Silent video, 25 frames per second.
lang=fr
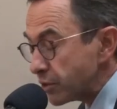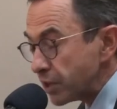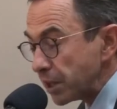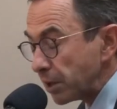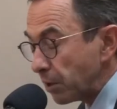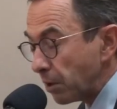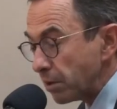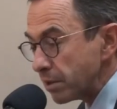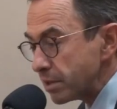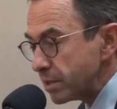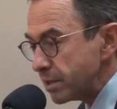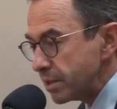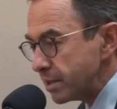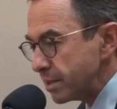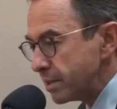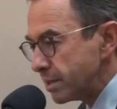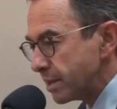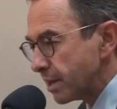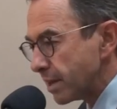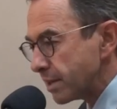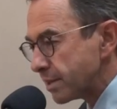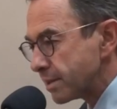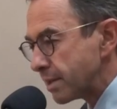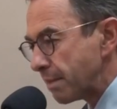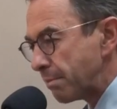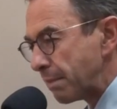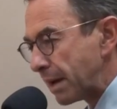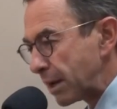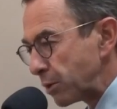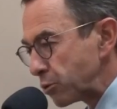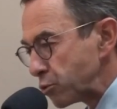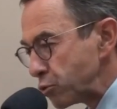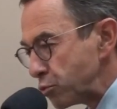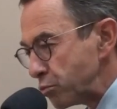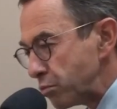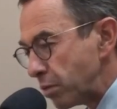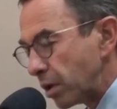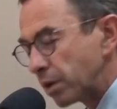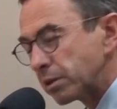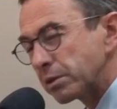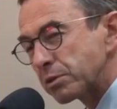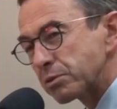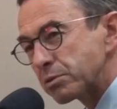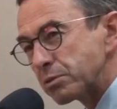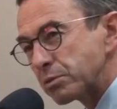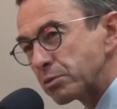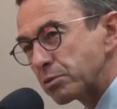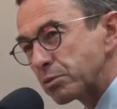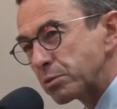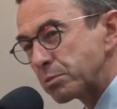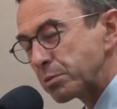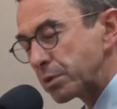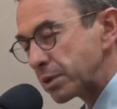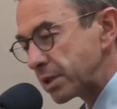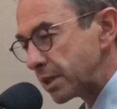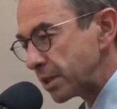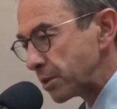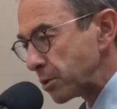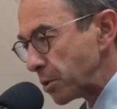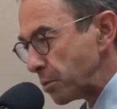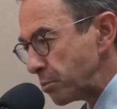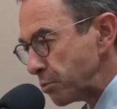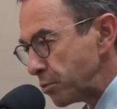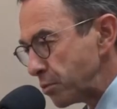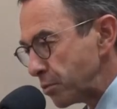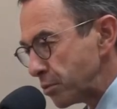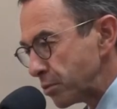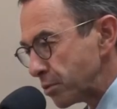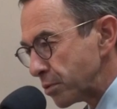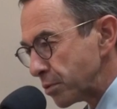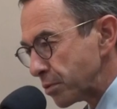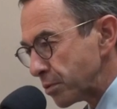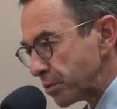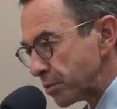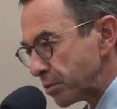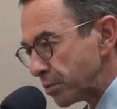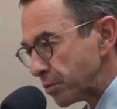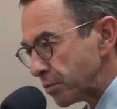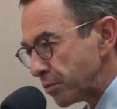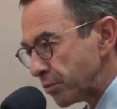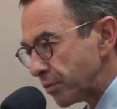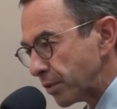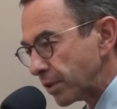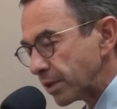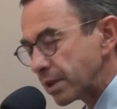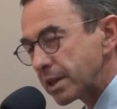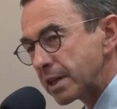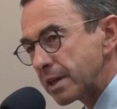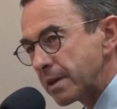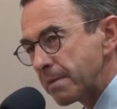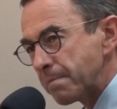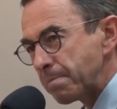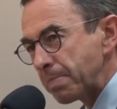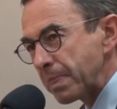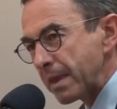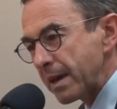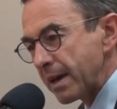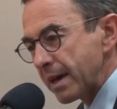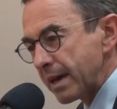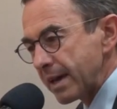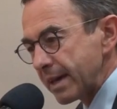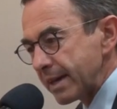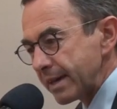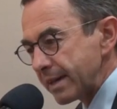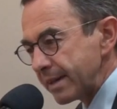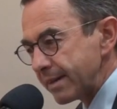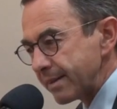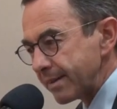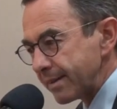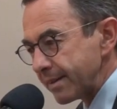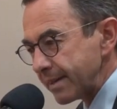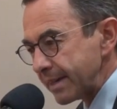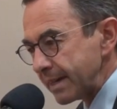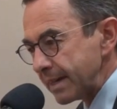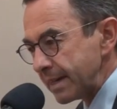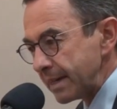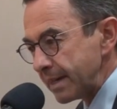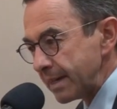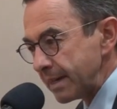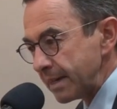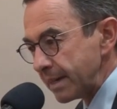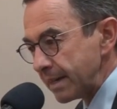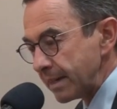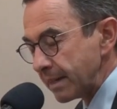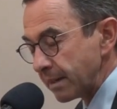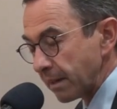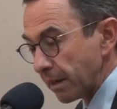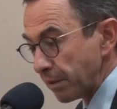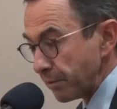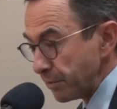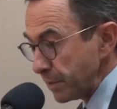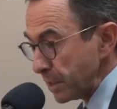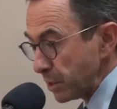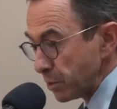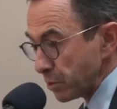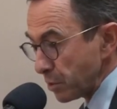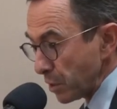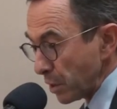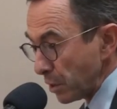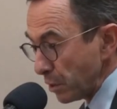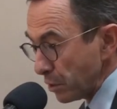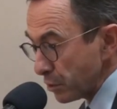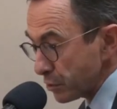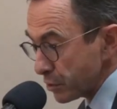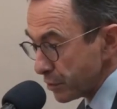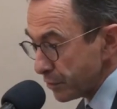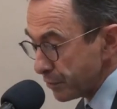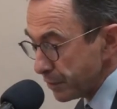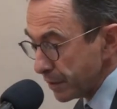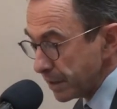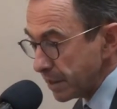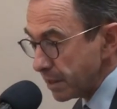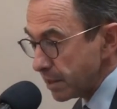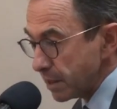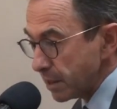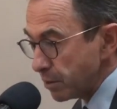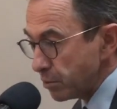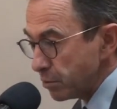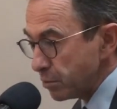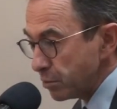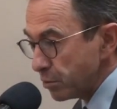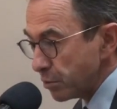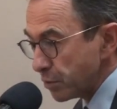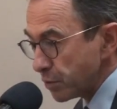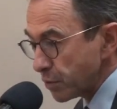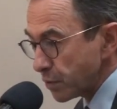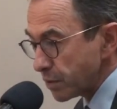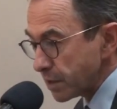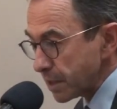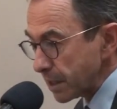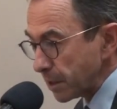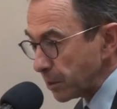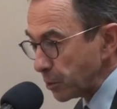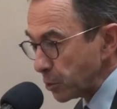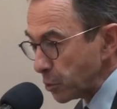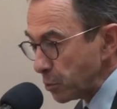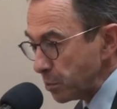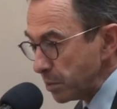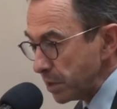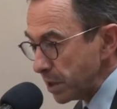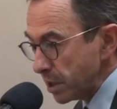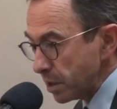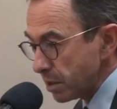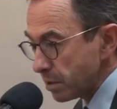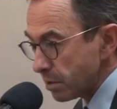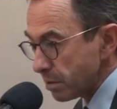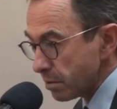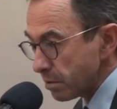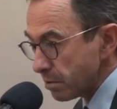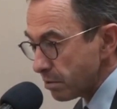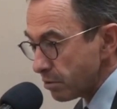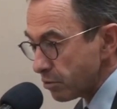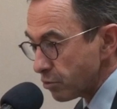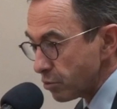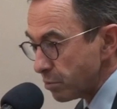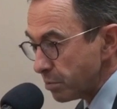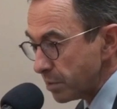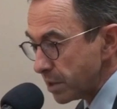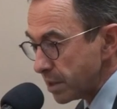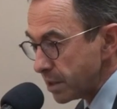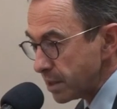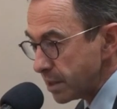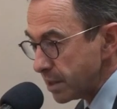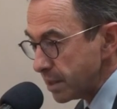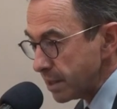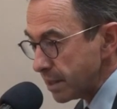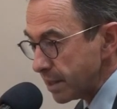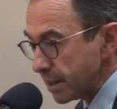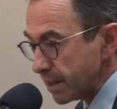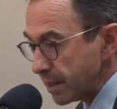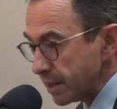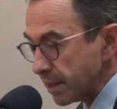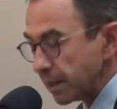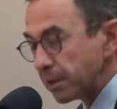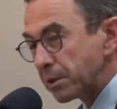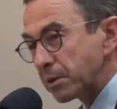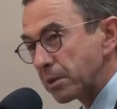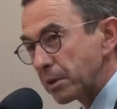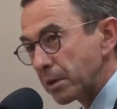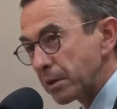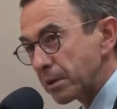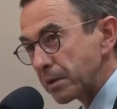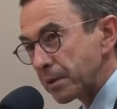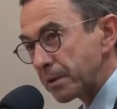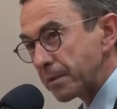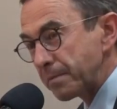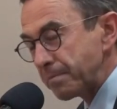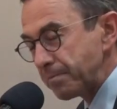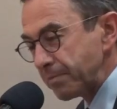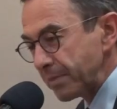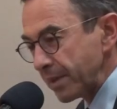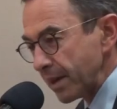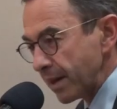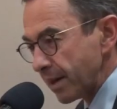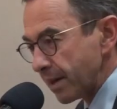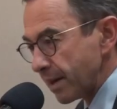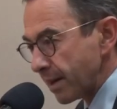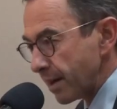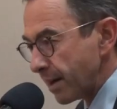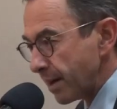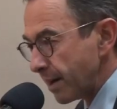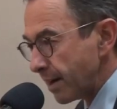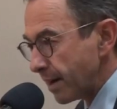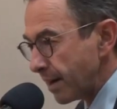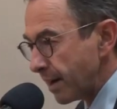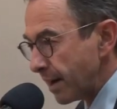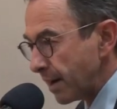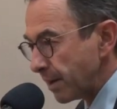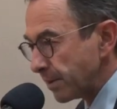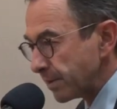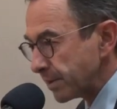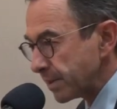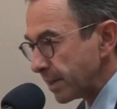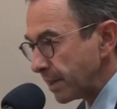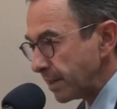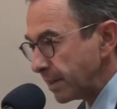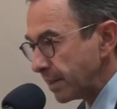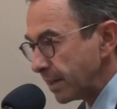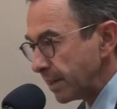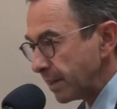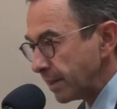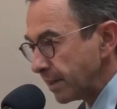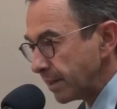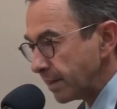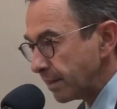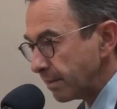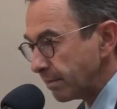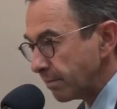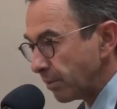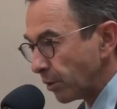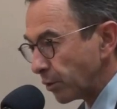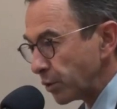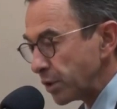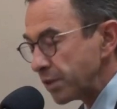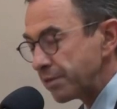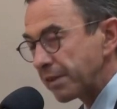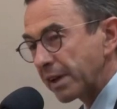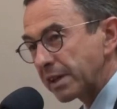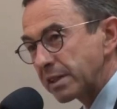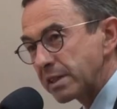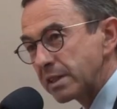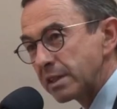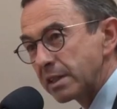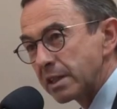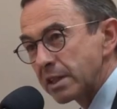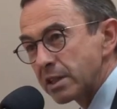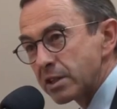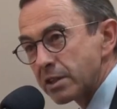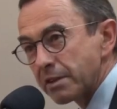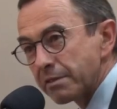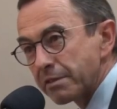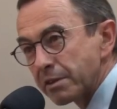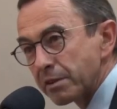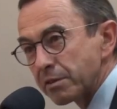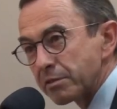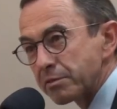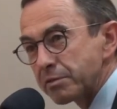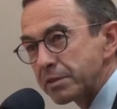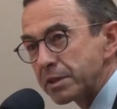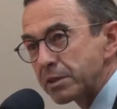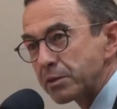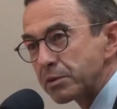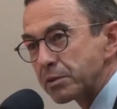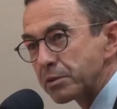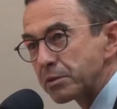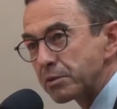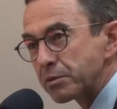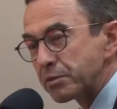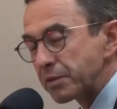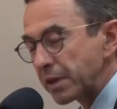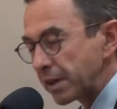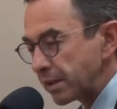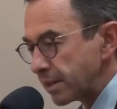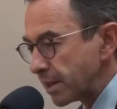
j'ai grandi, à Saint-Malo-du-Bois, dans une toute petite commune de, Vendée. Et, très vite, alors j'ai fait des études de sciences économiques, je me destinais d'ailleurs à, enseigner dans l'université, j'avais envie de, de,